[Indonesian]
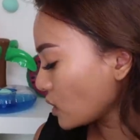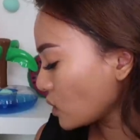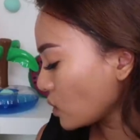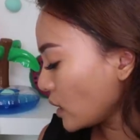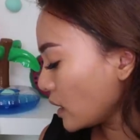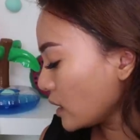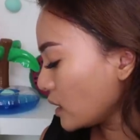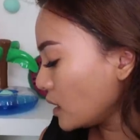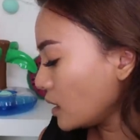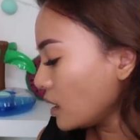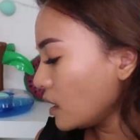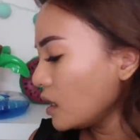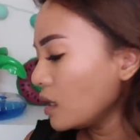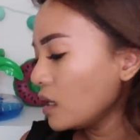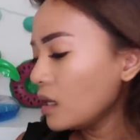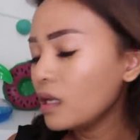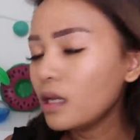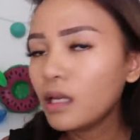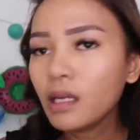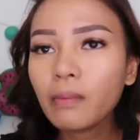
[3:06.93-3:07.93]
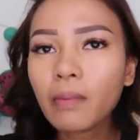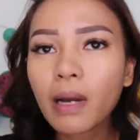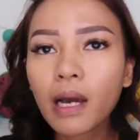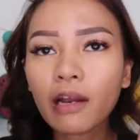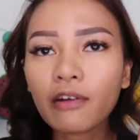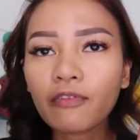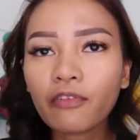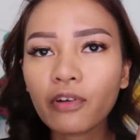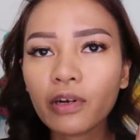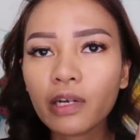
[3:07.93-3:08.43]
satu lagi ini
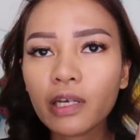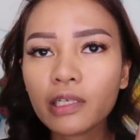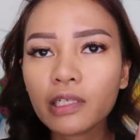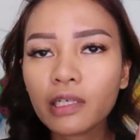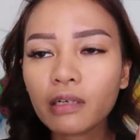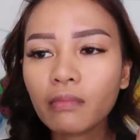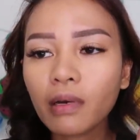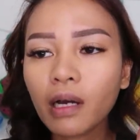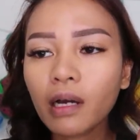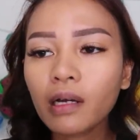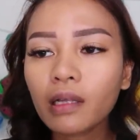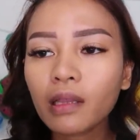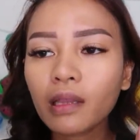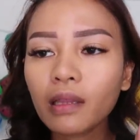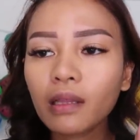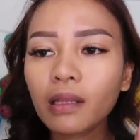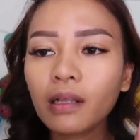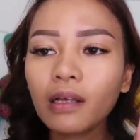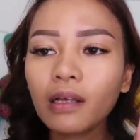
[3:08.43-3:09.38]
makan foundation banget